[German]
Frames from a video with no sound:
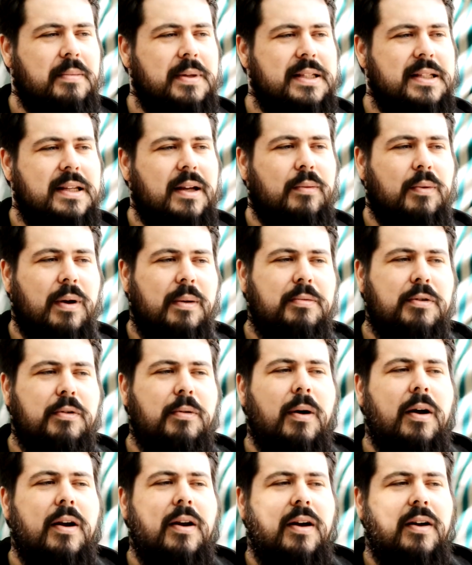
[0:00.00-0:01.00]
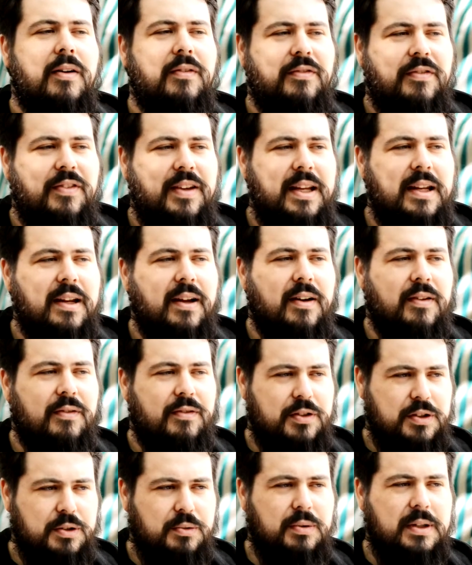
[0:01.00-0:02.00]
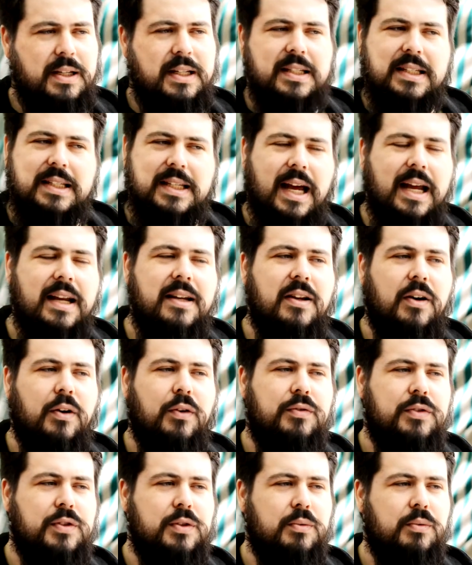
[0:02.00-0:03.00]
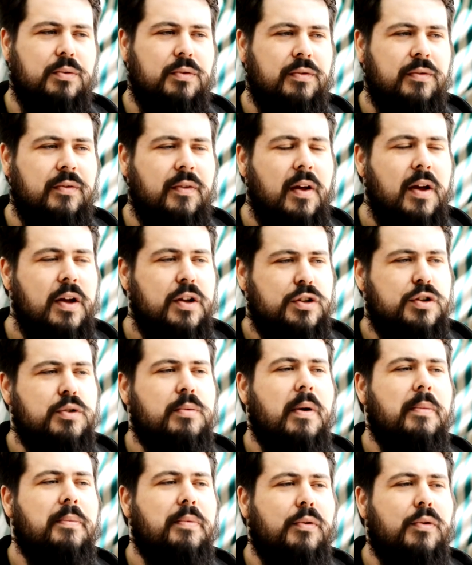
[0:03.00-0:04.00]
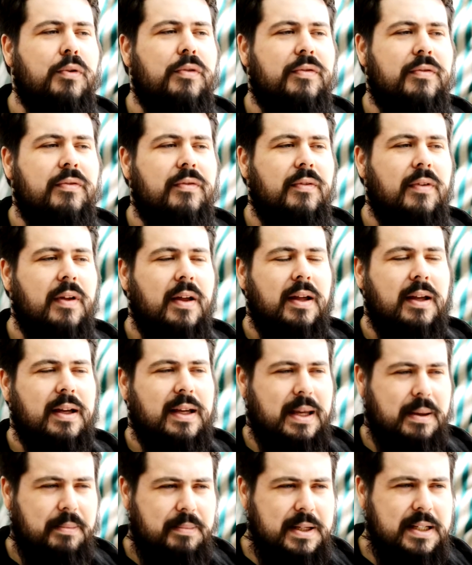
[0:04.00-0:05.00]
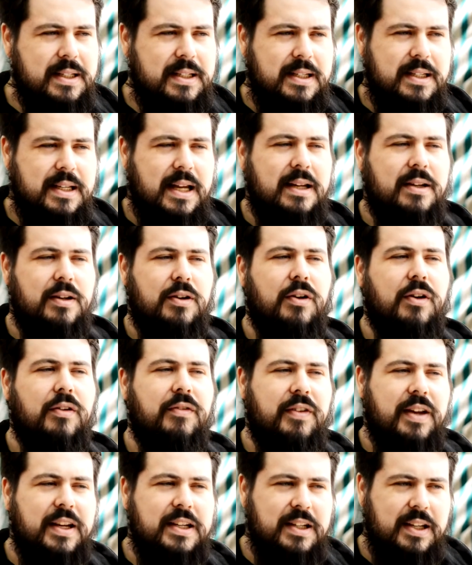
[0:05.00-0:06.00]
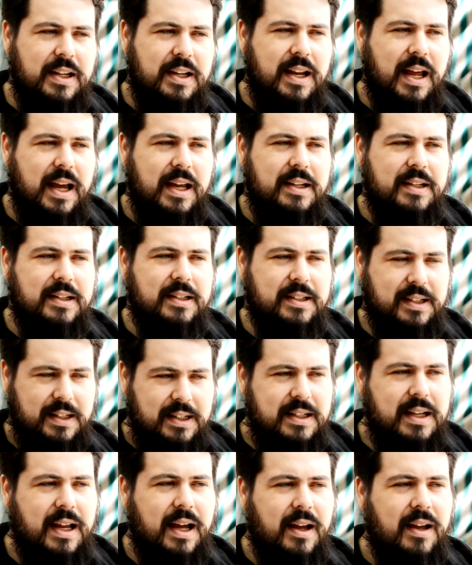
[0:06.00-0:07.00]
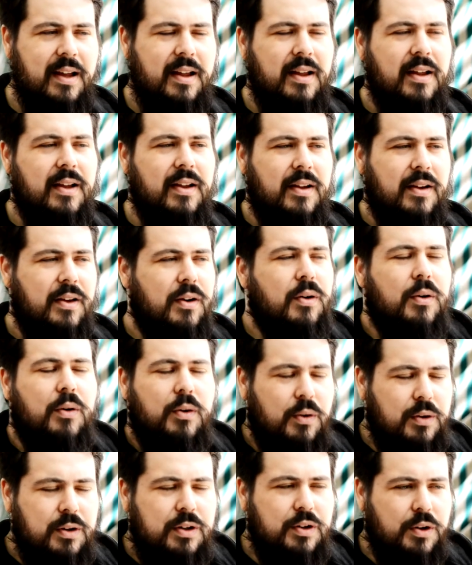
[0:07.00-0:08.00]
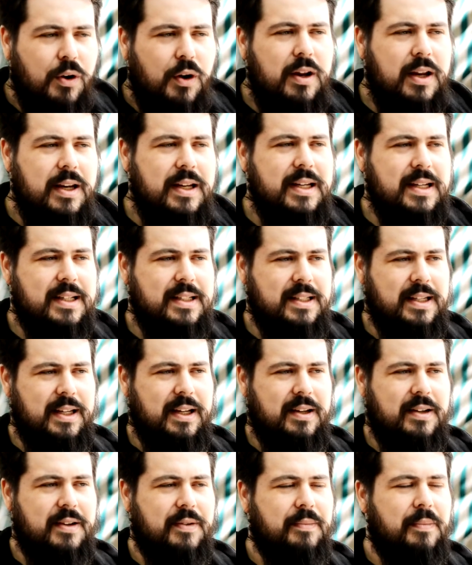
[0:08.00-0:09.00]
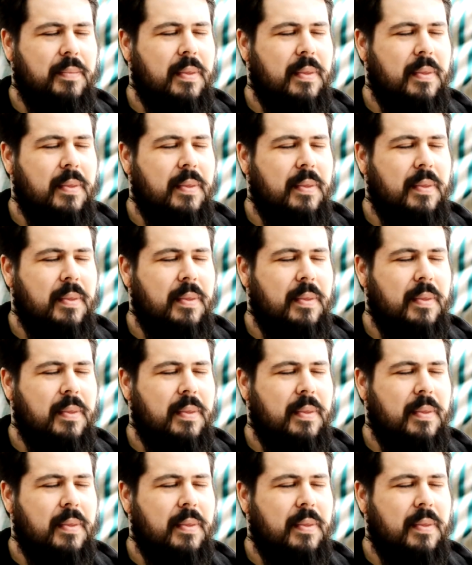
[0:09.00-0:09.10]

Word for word: bis der Webcrawler wieder versucht, diese Seite aufzurufen, zu überprüfen, gibt es die Seite noch, welche Inhalte sind da und neu indexiert.